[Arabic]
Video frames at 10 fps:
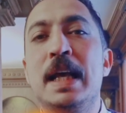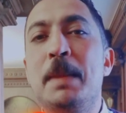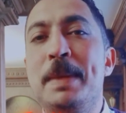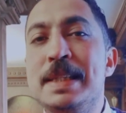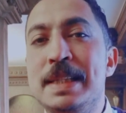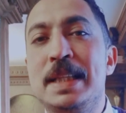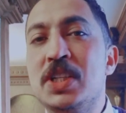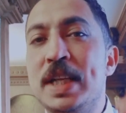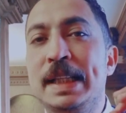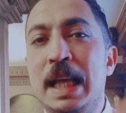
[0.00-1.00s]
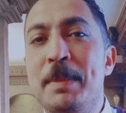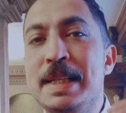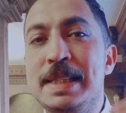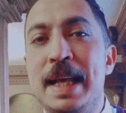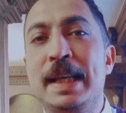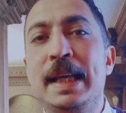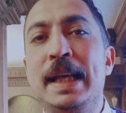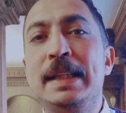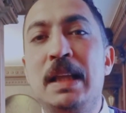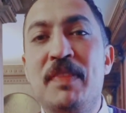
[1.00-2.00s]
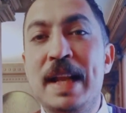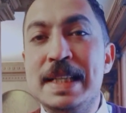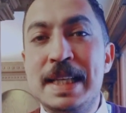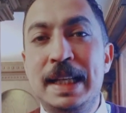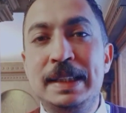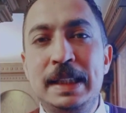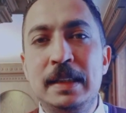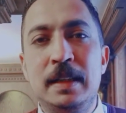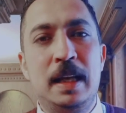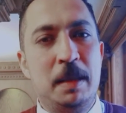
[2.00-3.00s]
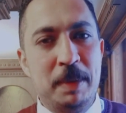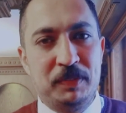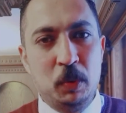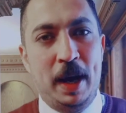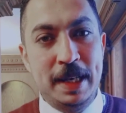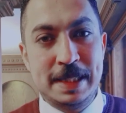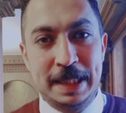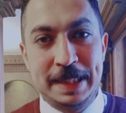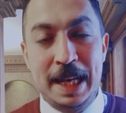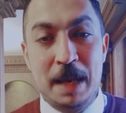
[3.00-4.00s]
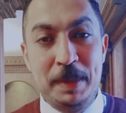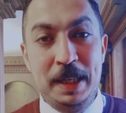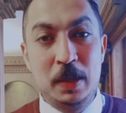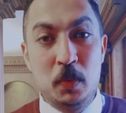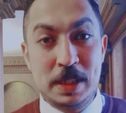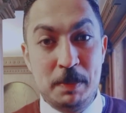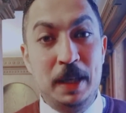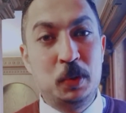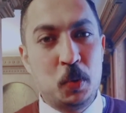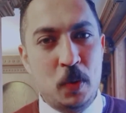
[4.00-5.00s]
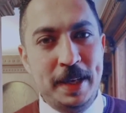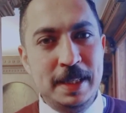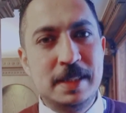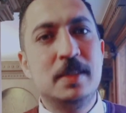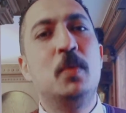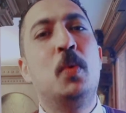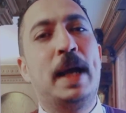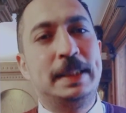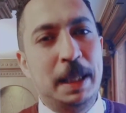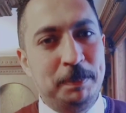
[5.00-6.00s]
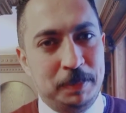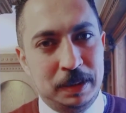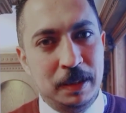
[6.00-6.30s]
البرزنتيشن يتعمل ازاي انت في الاسئله دي المفتوحه اللي سالتها العميل وسمعته كويس وكتبت